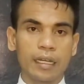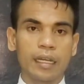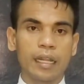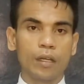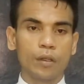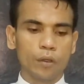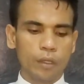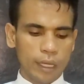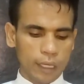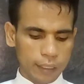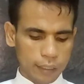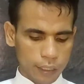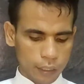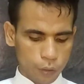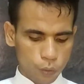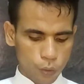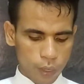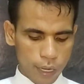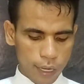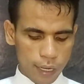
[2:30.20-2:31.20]
Lalu yang
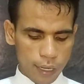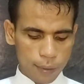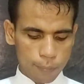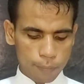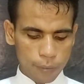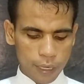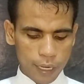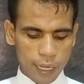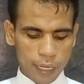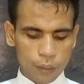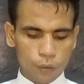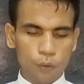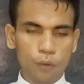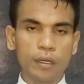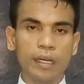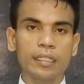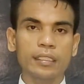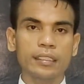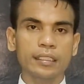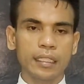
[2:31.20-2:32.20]
kedua,
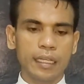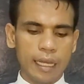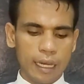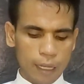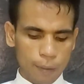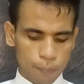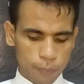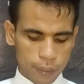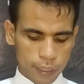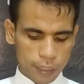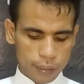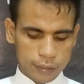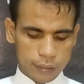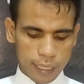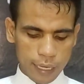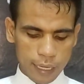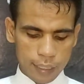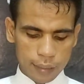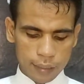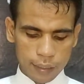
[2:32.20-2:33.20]
melakukan segala
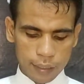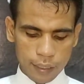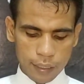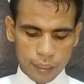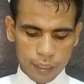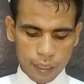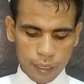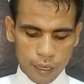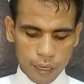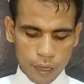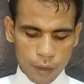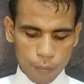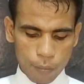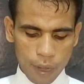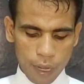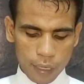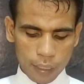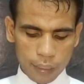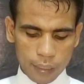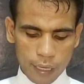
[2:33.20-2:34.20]
pekerjaan,
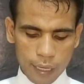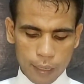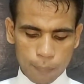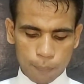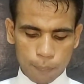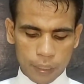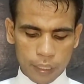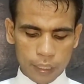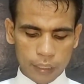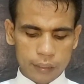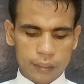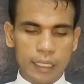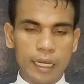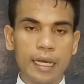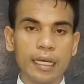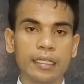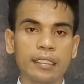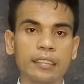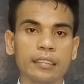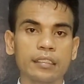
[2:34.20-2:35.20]
bahkan
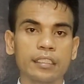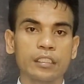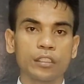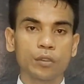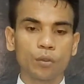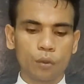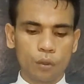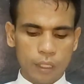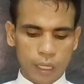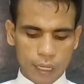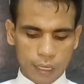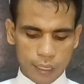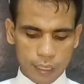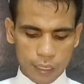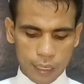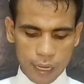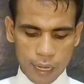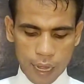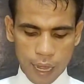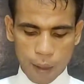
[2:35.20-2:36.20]
pekerjaan
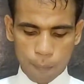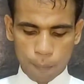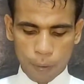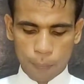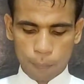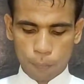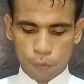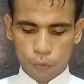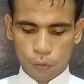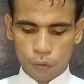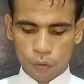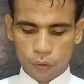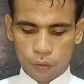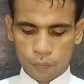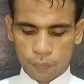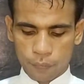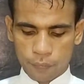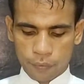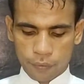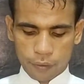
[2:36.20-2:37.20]
sesukar apapun.
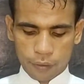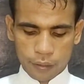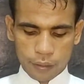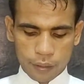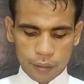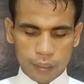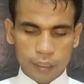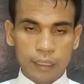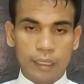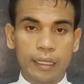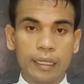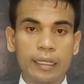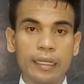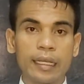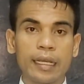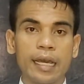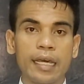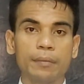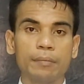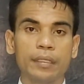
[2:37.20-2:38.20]

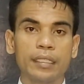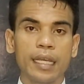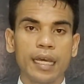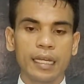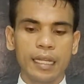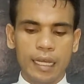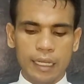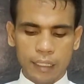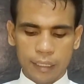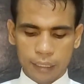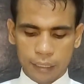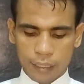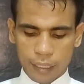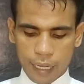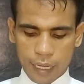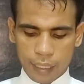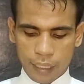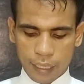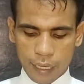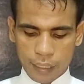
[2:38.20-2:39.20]
Dengan menyadari
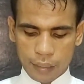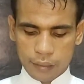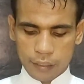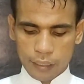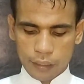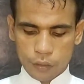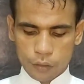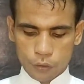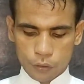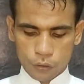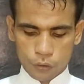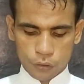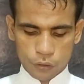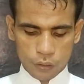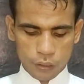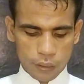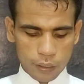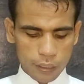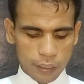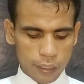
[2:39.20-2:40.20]
kehadiran Yesus,
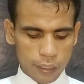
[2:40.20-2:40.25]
